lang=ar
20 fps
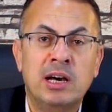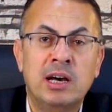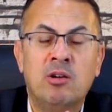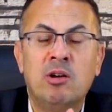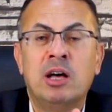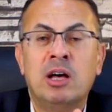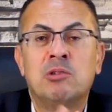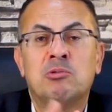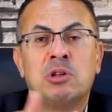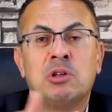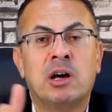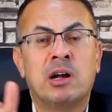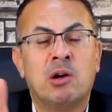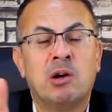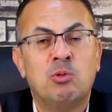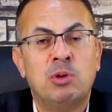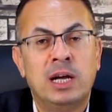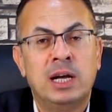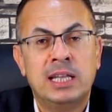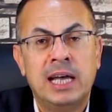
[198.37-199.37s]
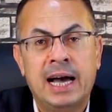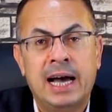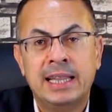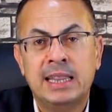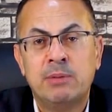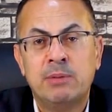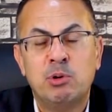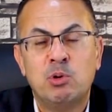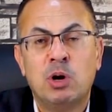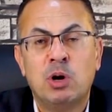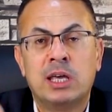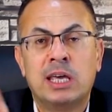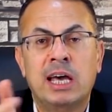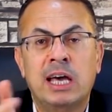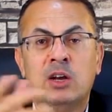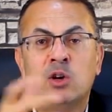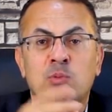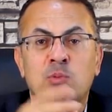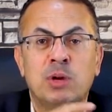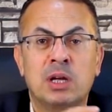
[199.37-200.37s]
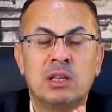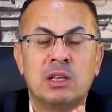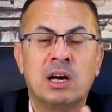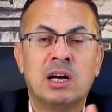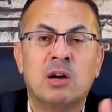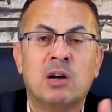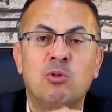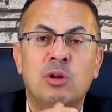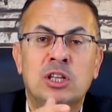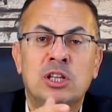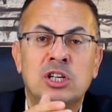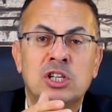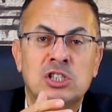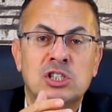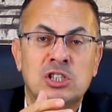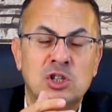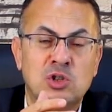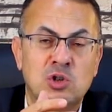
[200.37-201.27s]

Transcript: يا ترى اولادي حد بيوكلهم يا ترى اولادي لسه